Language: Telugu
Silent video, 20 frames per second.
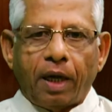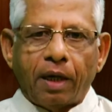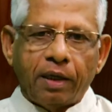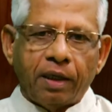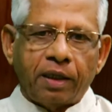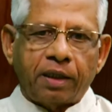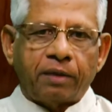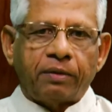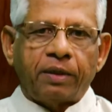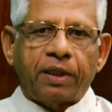
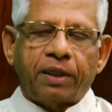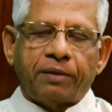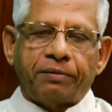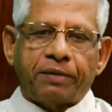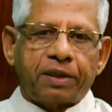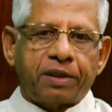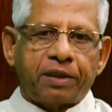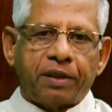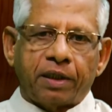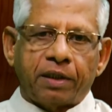అన్నటువంటి
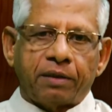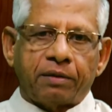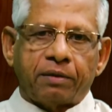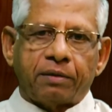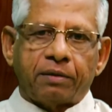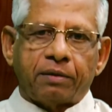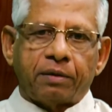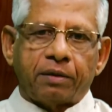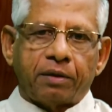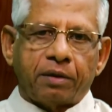విషయం
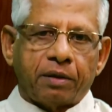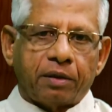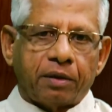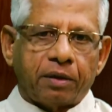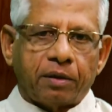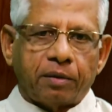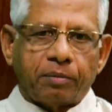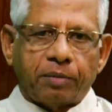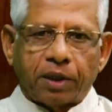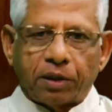
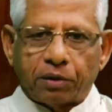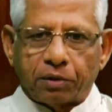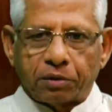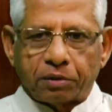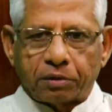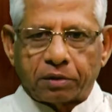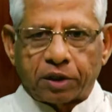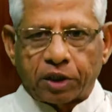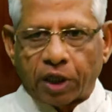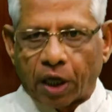మనం
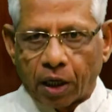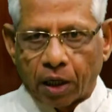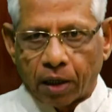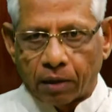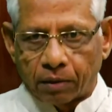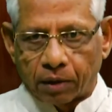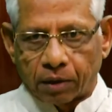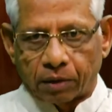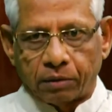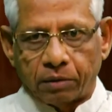చాలా
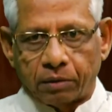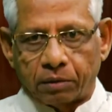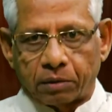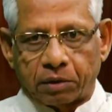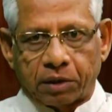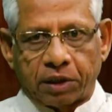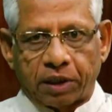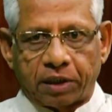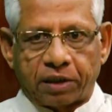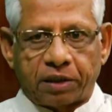వరకు
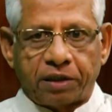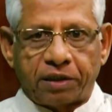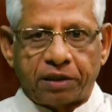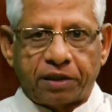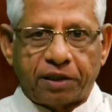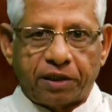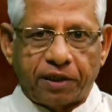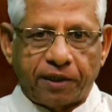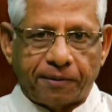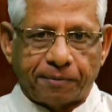
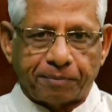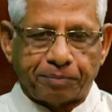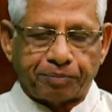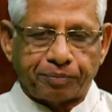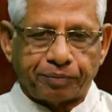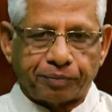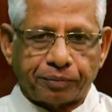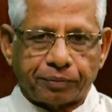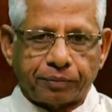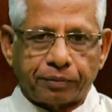చర్చించి
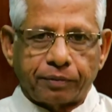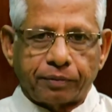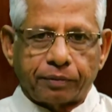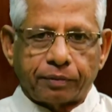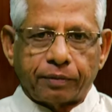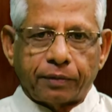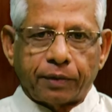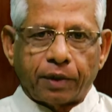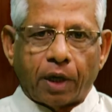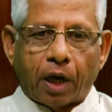
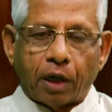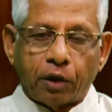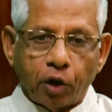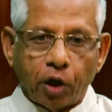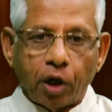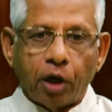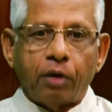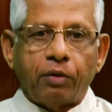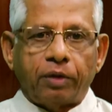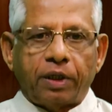
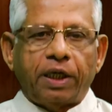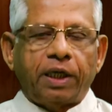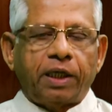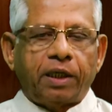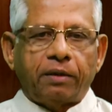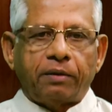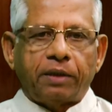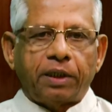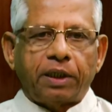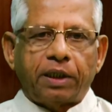అందులో
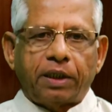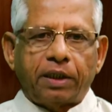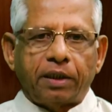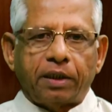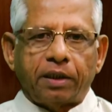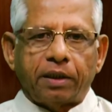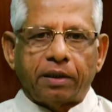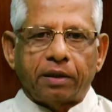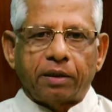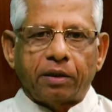
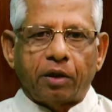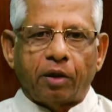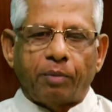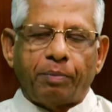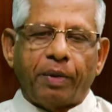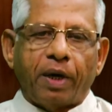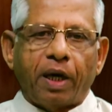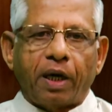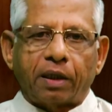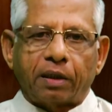ఉన్నటువంటి
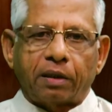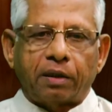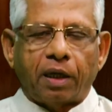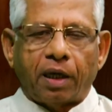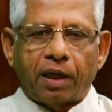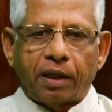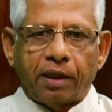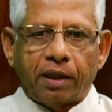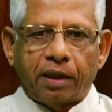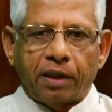గొప్ప
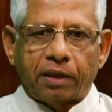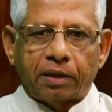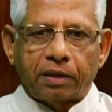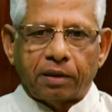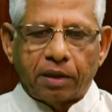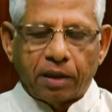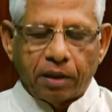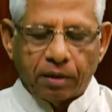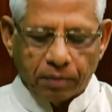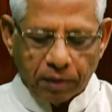అర్థాన్ని
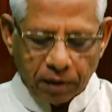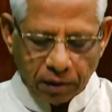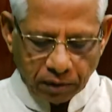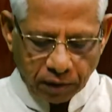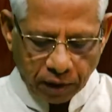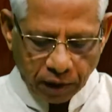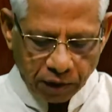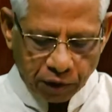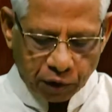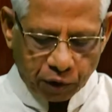మనం
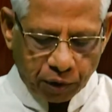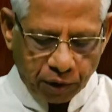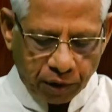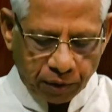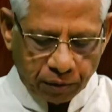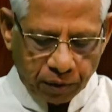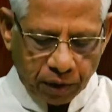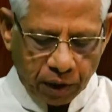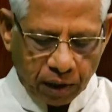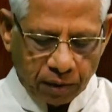
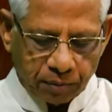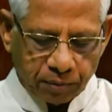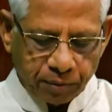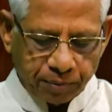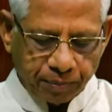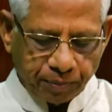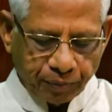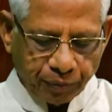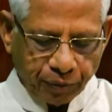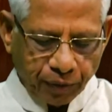తెలుసుకుని ఉన్నాము
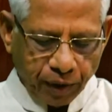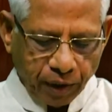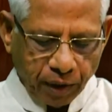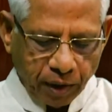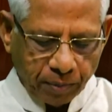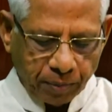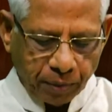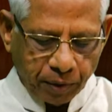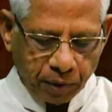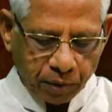
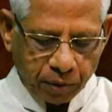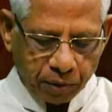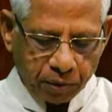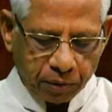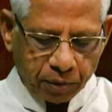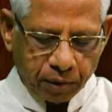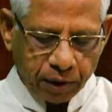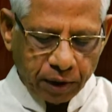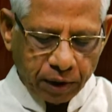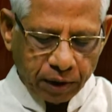ఇప్పుడు
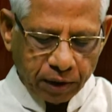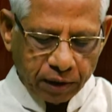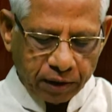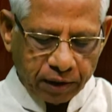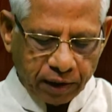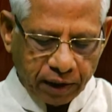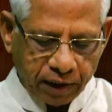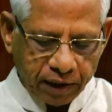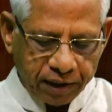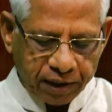
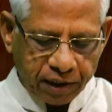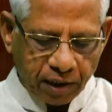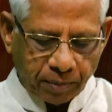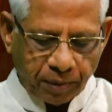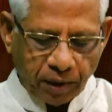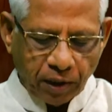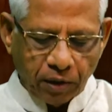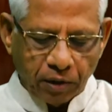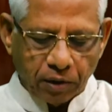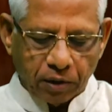
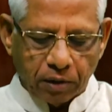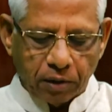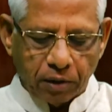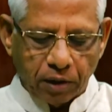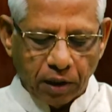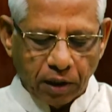శ్రీసభలో